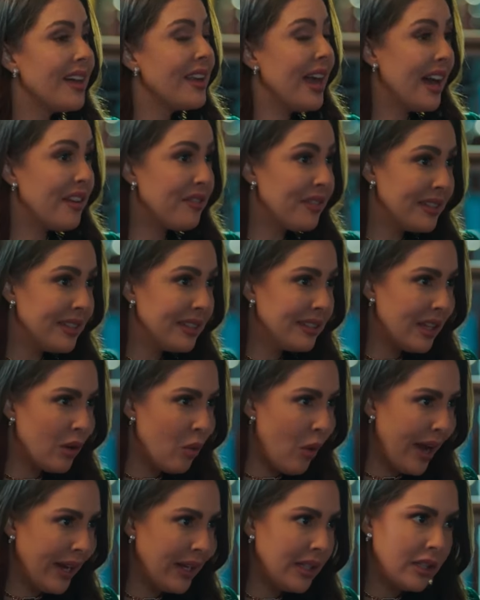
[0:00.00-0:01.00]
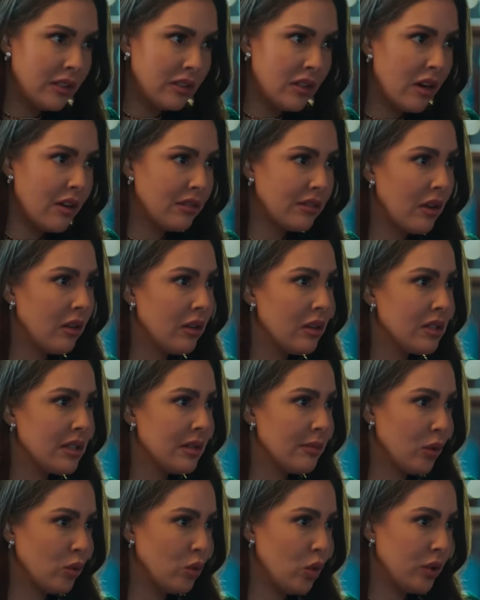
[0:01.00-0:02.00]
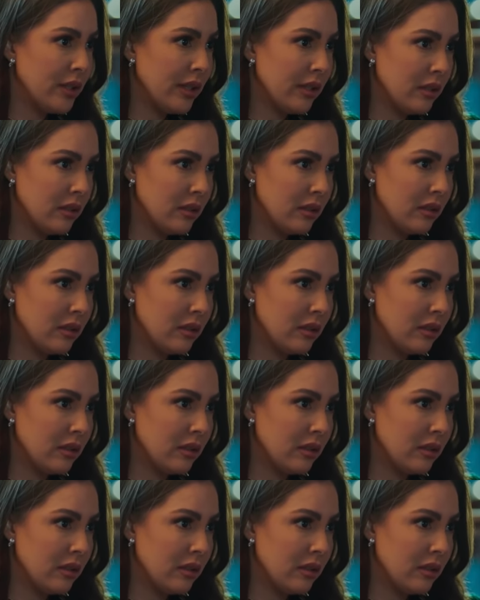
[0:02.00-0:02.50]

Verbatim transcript: أنا عارفة إن أنت الوحيد اللي تعرف تخلصي الموضوع ده